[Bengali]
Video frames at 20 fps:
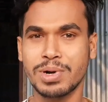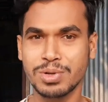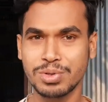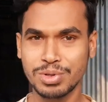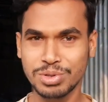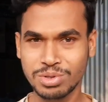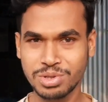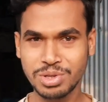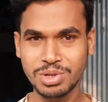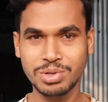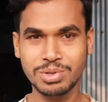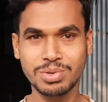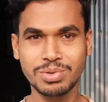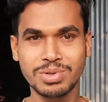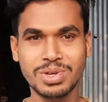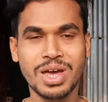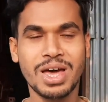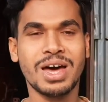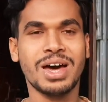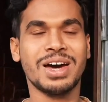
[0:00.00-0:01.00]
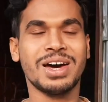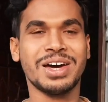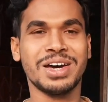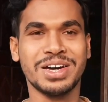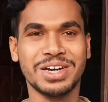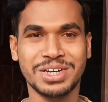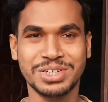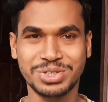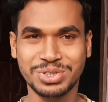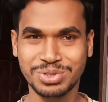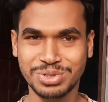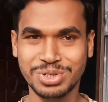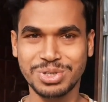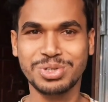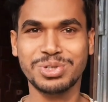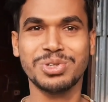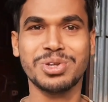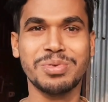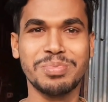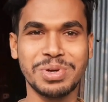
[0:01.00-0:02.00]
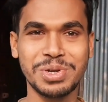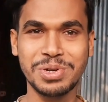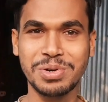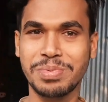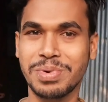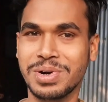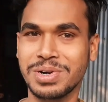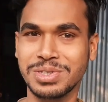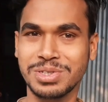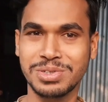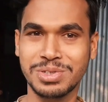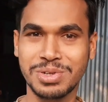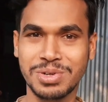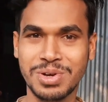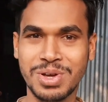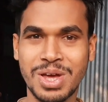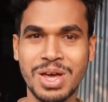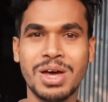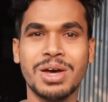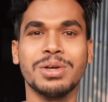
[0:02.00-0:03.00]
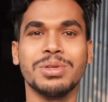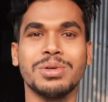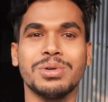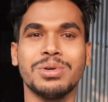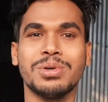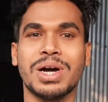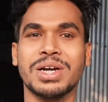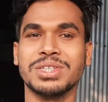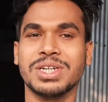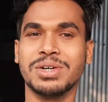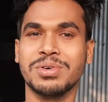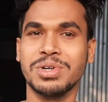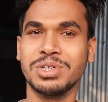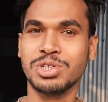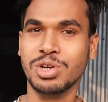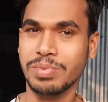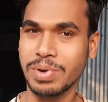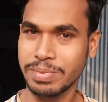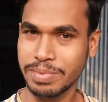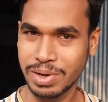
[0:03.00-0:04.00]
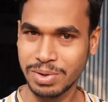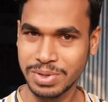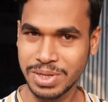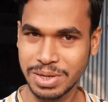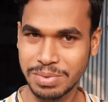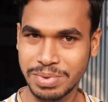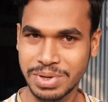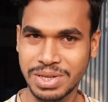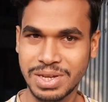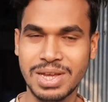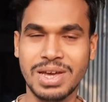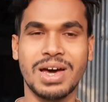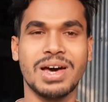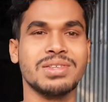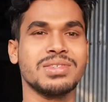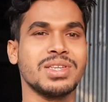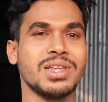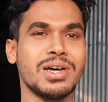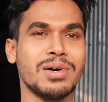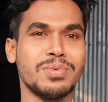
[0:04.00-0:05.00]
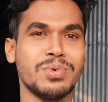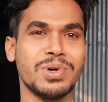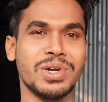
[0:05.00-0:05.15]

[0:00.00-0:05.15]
আরও নিত্য নতুন সুন্দর সুন্দর ভিডিও পাওয়ার জন্য তো আশা করি সবাই ভালো থাকবেন আসসালামু